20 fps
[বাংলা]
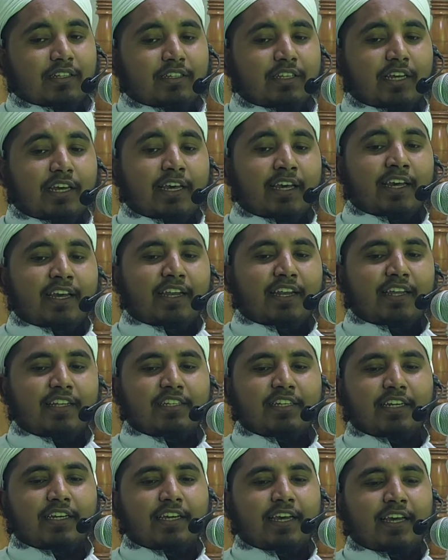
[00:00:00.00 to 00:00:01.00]
যে
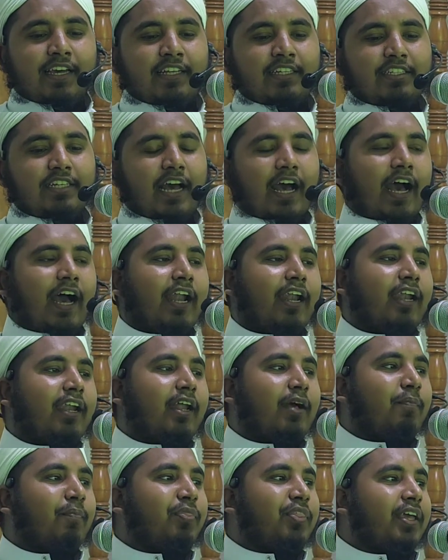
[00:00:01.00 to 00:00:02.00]
নিজেকে
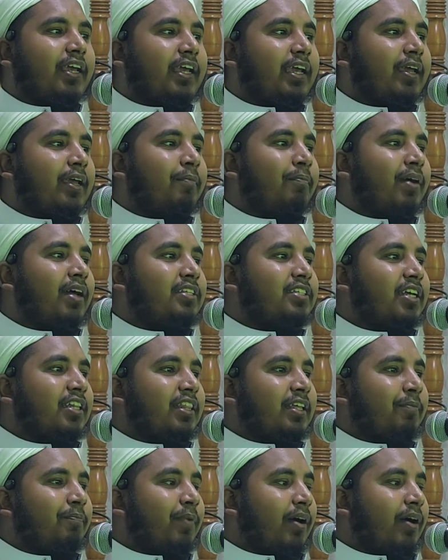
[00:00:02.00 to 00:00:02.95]
জাহান্নাম থেকে বাঁচাতে